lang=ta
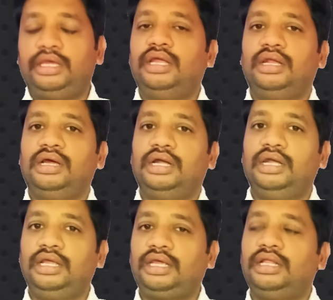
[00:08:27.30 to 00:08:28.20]
ஏன்னா
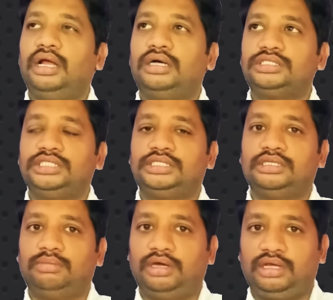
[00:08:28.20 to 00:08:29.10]
அன்னைக்கு லாஸ்ட்
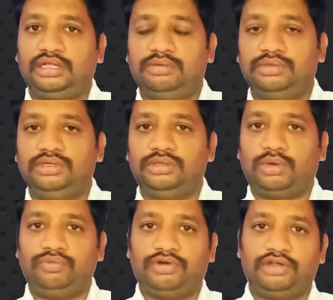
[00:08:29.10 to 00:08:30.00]
எக்ஸாம் அன்றைக்கி தான் வந்து இந்த
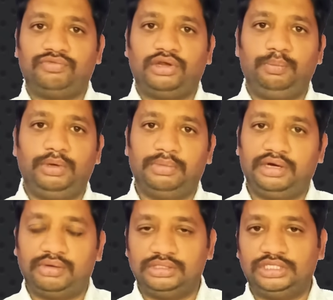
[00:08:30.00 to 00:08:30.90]
ஒன் ஃபார்ட்டி ஃபோர்
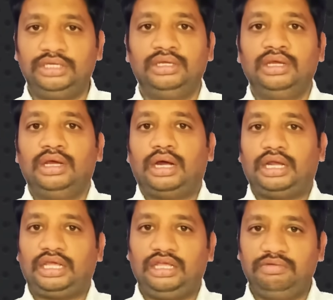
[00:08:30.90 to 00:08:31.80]
இம்ப்ளிமெண்ட் வந்துச்சு
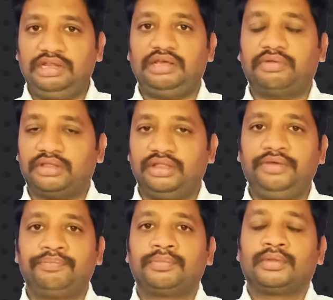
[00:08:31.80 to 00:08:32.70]
அன்றைக்கி ஈவினிங்
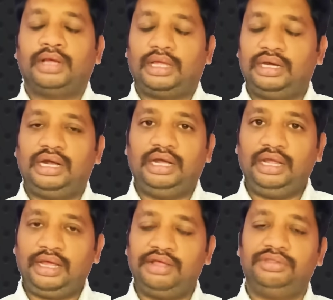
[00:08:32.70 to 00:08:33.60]
வந்தது அதனால்
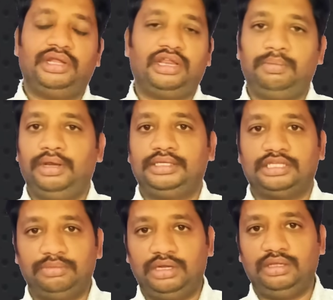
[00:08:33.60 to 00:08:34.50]
அன்றைக்கே வந்து நிறைய பேர்
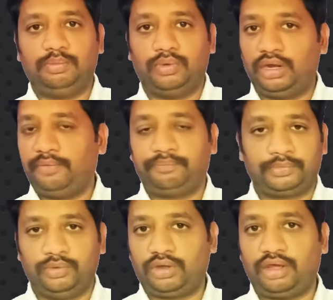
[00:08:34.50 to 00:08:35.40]
எக்ஸாம் எழுத போகல
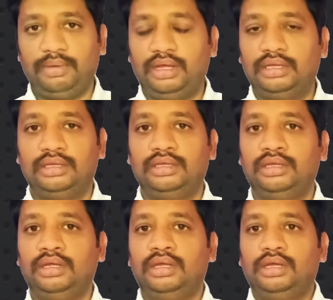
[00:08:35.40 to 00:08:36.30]
ஓகேவா
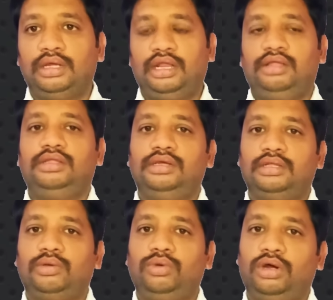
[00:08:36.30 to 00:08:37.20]
ஏன்னா வந்து
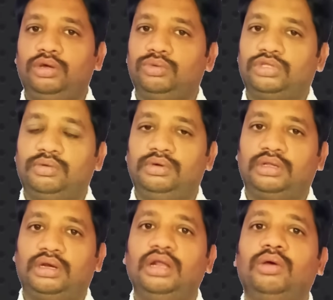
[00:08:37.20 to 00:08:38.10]
அந்த ஊரடங்கு
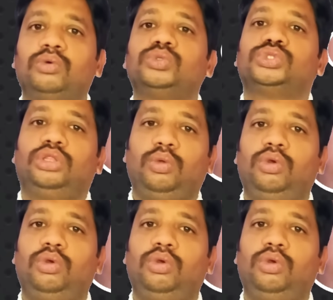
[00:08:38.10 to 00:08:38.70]
உத்தரவுன்றதுனால அவங்கவுங்க சொந்த